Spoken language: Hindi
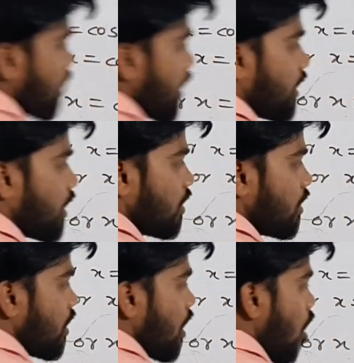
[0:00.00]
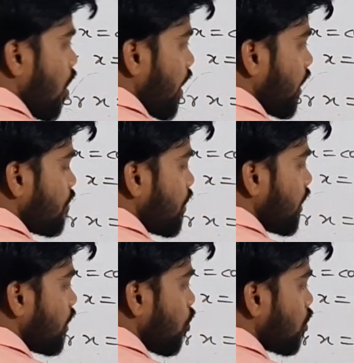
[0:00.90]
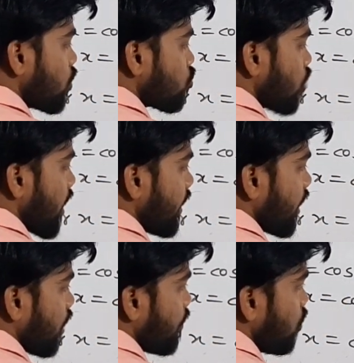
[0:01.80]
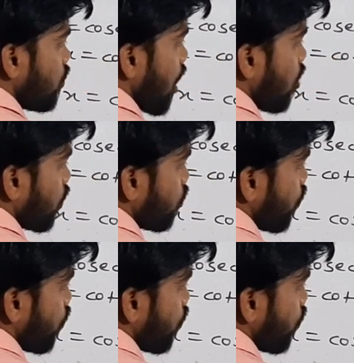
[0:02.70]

स्क्वायर थीटा और अगर बोले कि कॉस स्क्वायर थीटा का वैल्यू क्या होगा तो